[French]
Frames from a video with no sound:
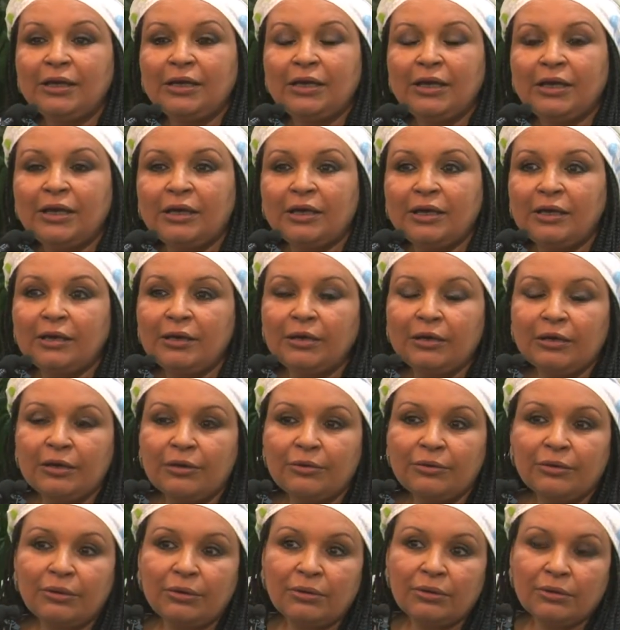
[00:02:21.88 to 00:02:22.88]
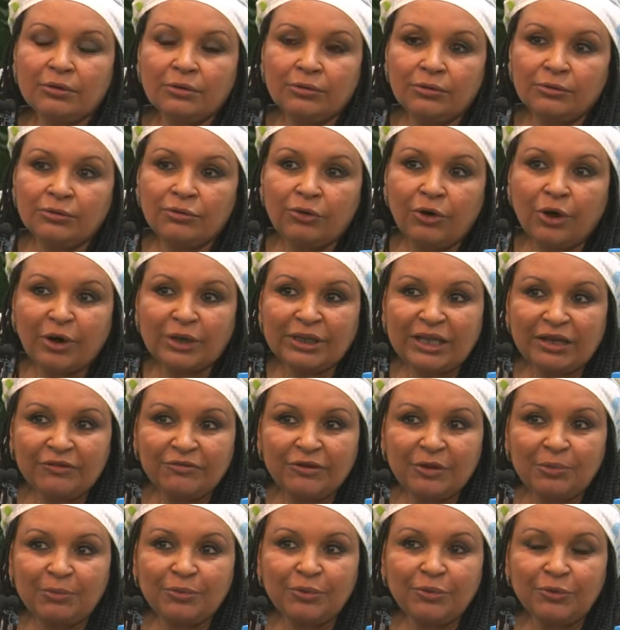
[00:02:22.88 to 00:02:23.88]
Et où on
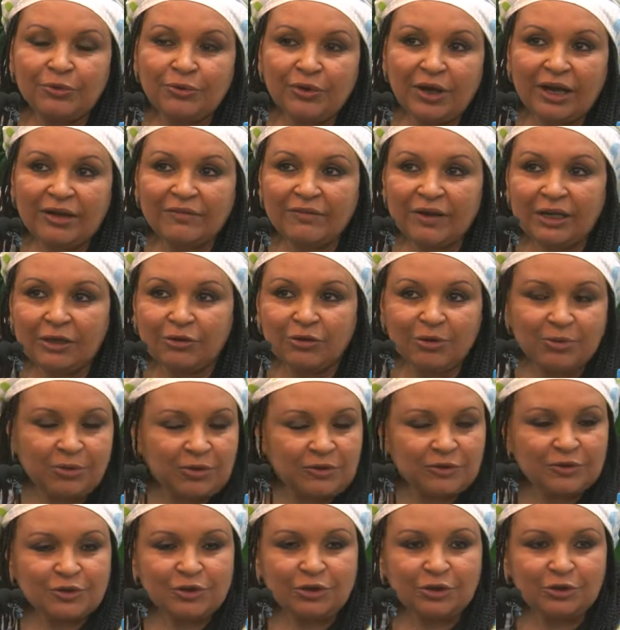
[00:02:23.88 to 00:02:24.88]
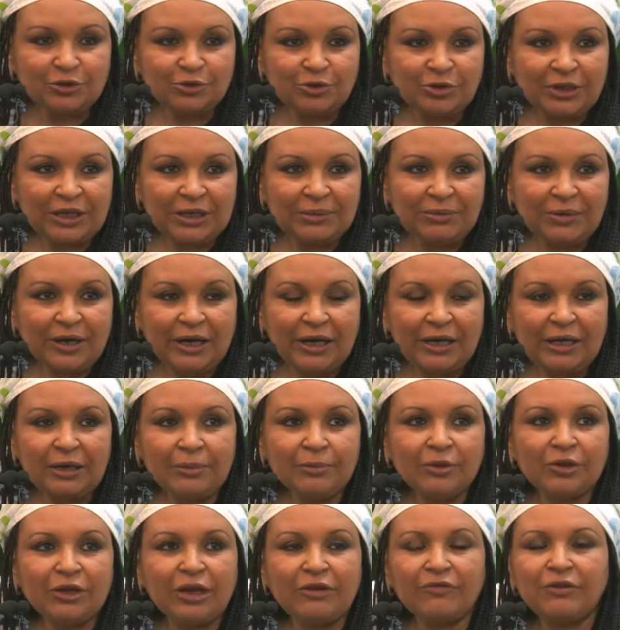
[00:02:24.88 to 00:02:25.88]
avait pu, avec le professeur Touré
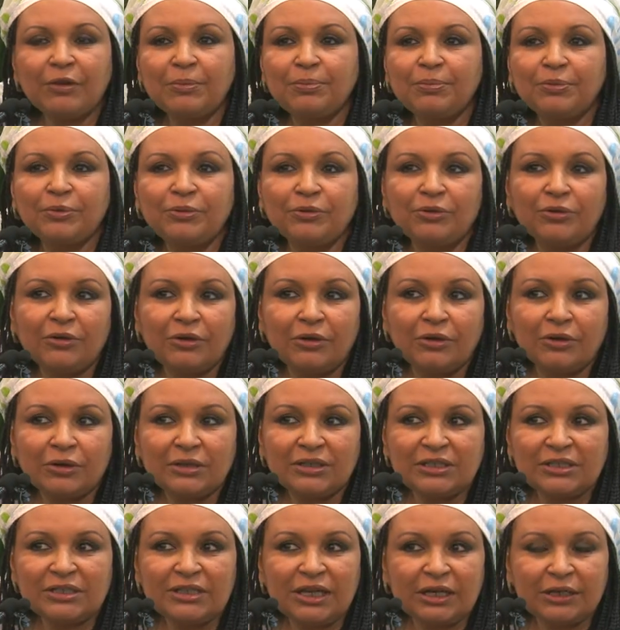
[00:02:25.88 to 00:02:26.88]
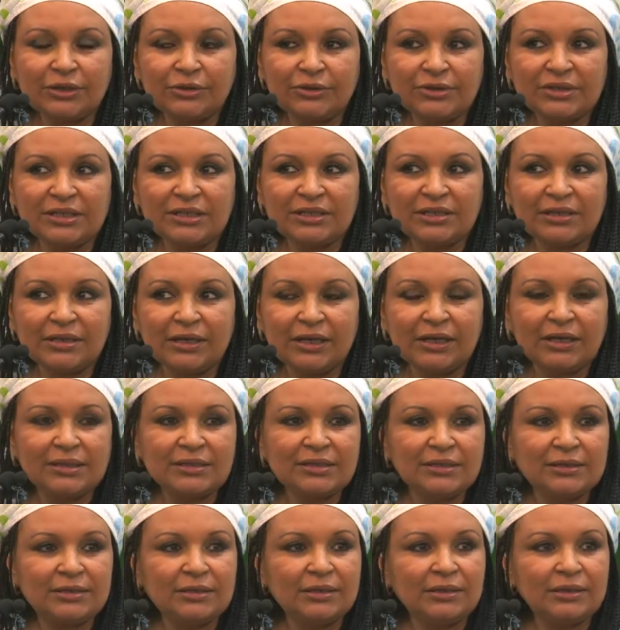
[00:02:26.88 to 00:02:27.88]
Ibrahim, on avait pu euh, diagnostiquer
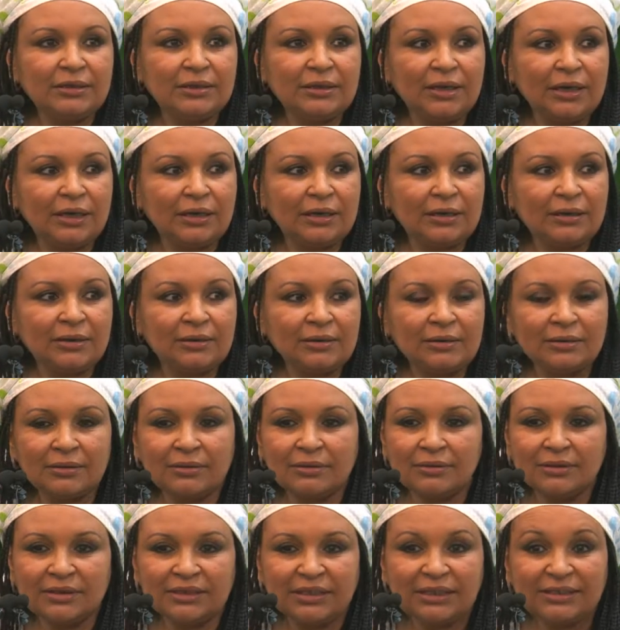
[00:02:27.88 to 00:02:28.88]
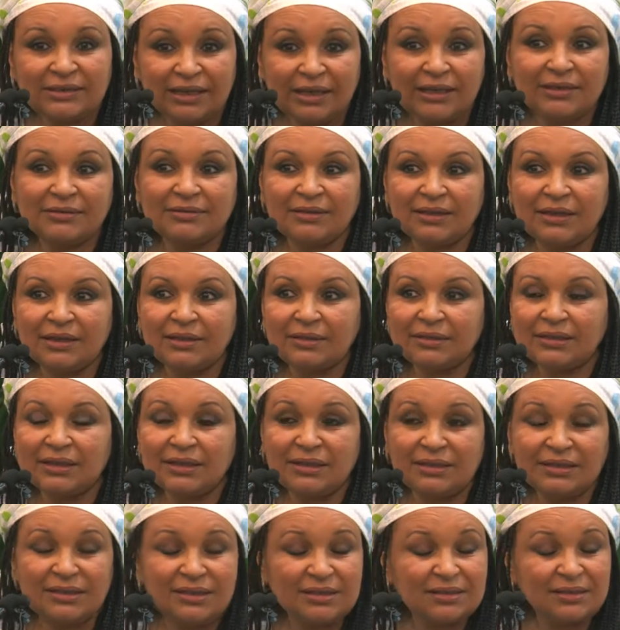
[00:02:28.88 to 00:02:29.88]
ici, euh, détecter
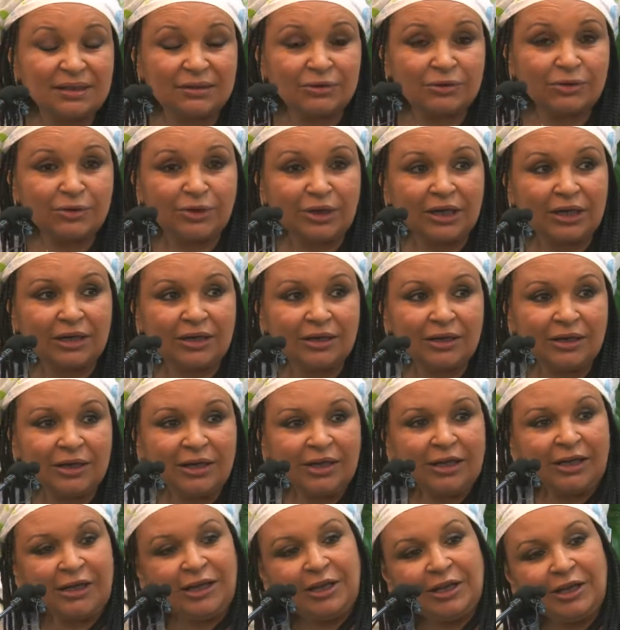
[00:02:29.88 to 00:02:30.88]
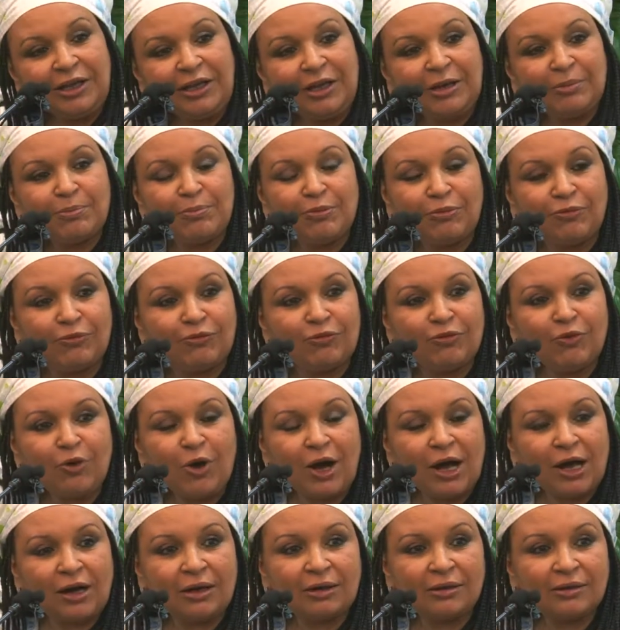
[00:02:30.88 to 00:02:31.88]
des dizaines de cas et
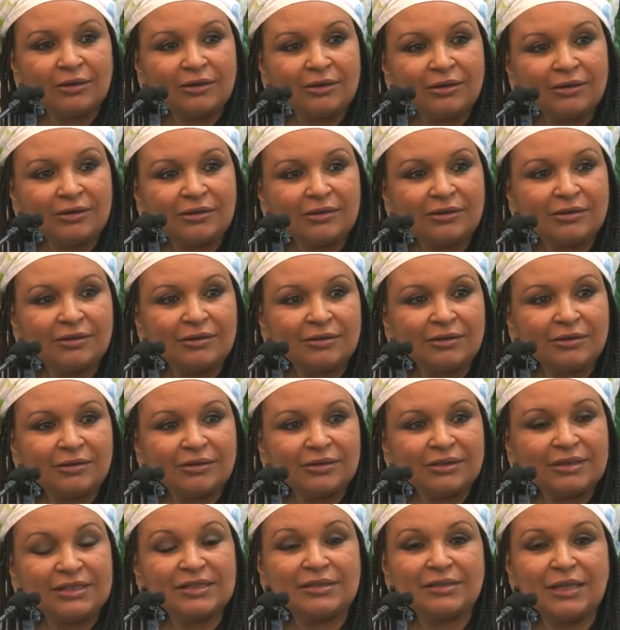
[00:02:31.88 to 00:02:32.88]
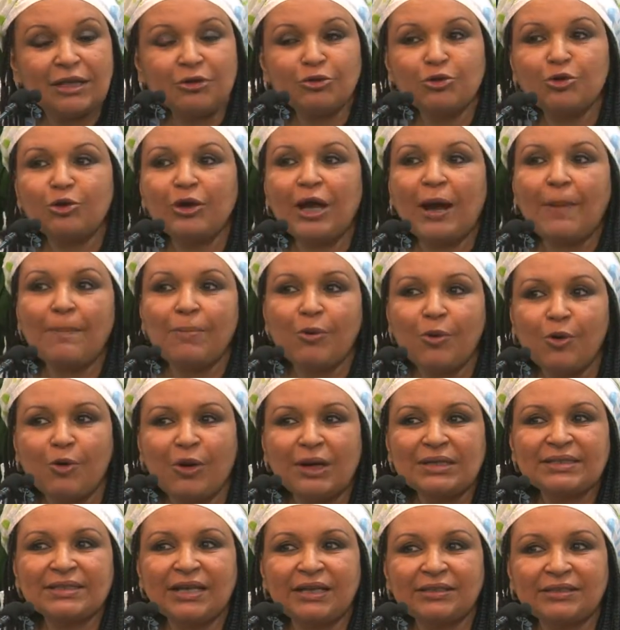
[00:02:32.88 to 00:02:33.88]
pouvoir, euh, dizaines de cas,
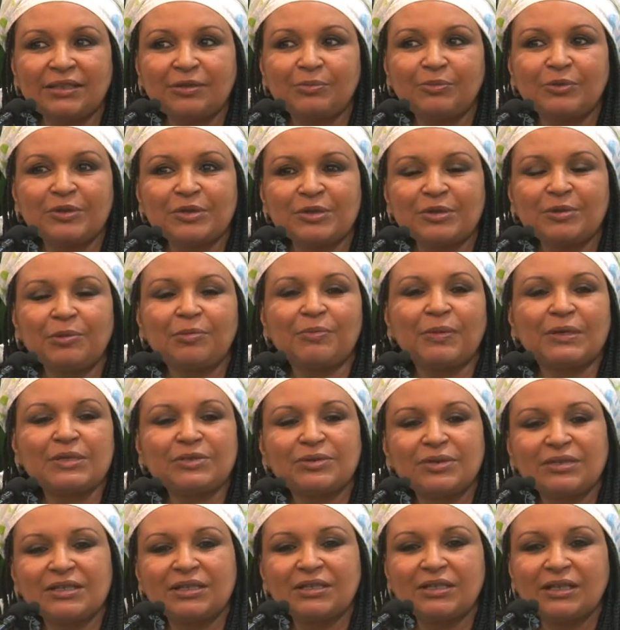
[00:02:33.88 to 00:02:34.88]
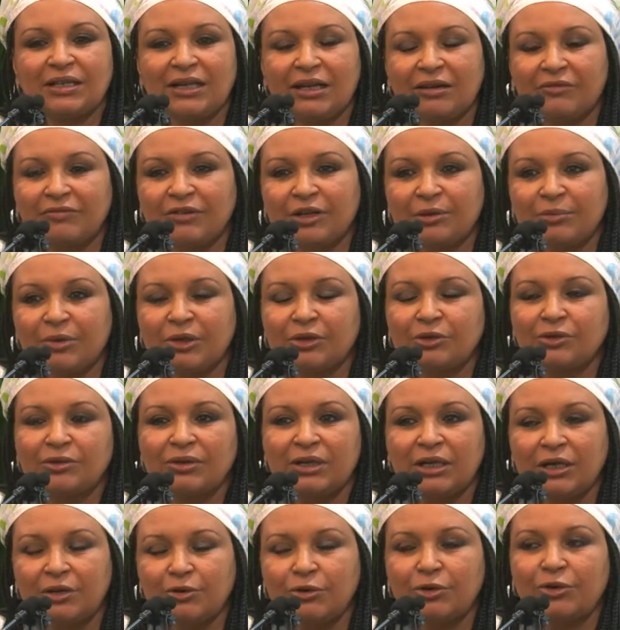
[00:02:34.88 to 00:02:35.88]
pourquoi ça a été possible Parce que c'était l'avènement de
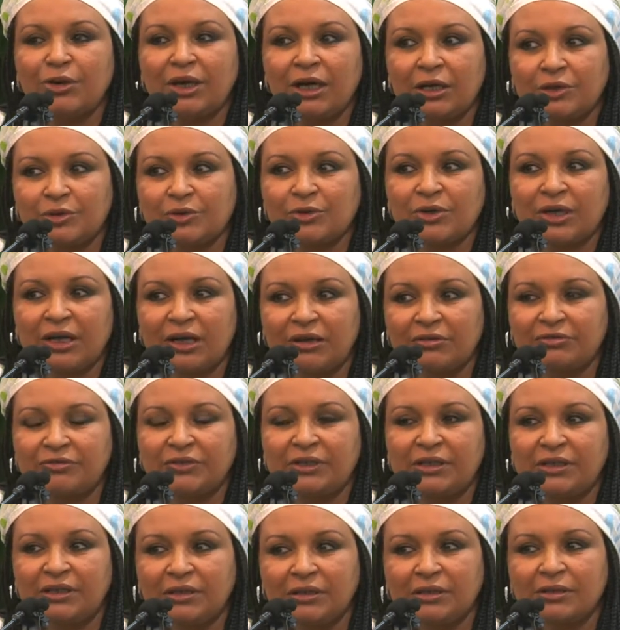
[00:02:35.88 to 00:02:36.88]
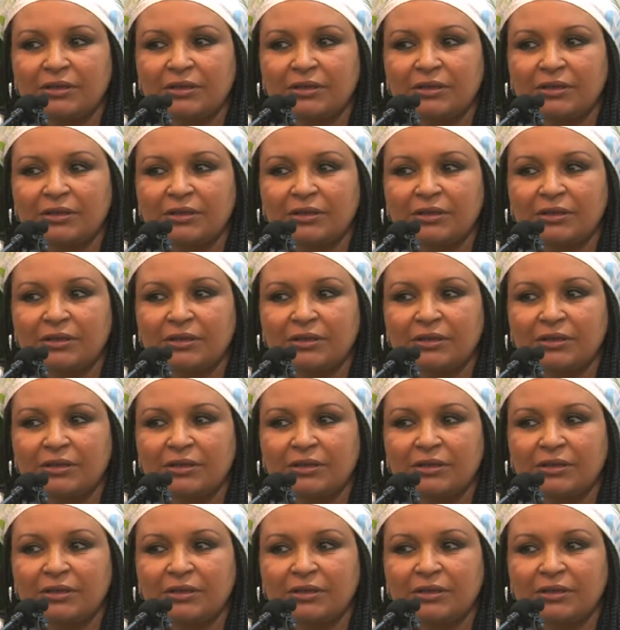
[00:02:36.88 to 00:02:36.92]
l'échocardiographie.